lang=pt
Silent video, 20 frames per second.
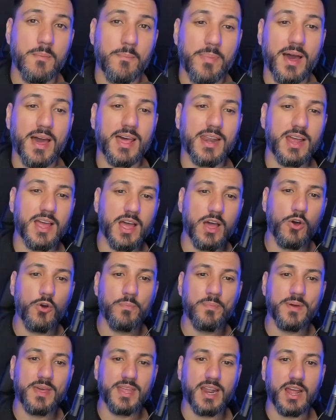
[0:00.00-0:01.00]
para
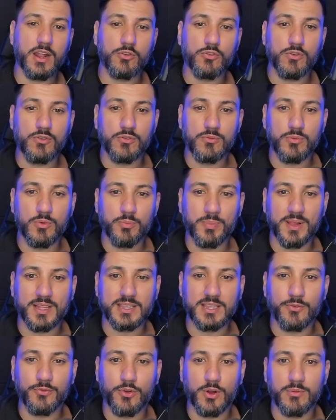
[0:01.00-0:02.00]
operar como uma
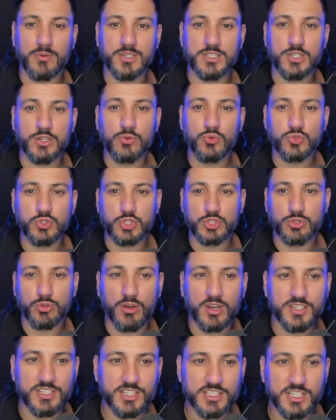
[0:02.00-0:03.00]
plataforma de
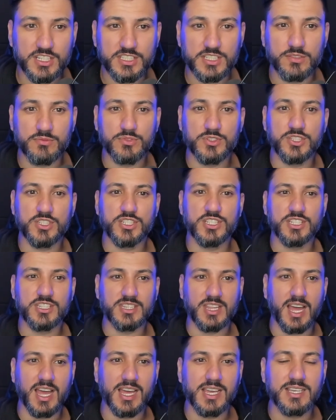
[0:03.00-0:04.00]
custódia de ativos
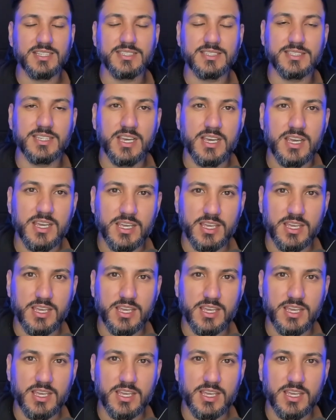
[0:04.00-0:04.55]
digitais.